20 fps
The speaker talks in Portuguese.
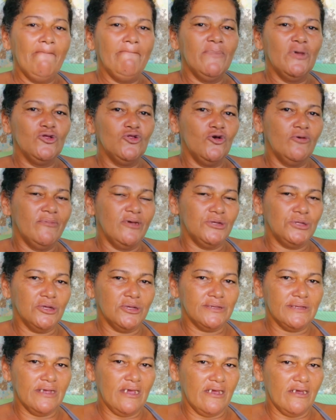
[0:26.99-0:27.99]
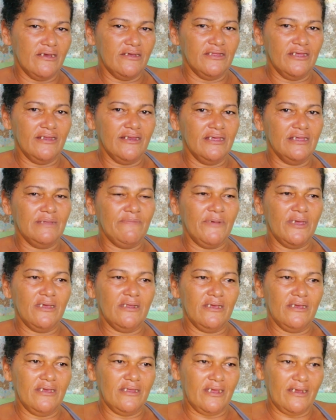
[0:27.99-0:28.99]
Meu nome é Joseane Inês
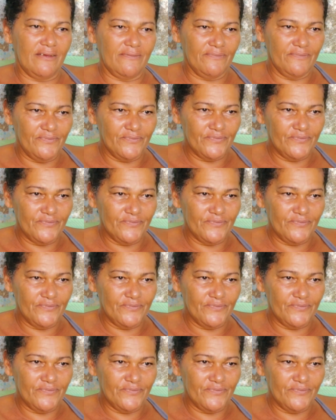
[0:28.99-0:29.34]
Pereira,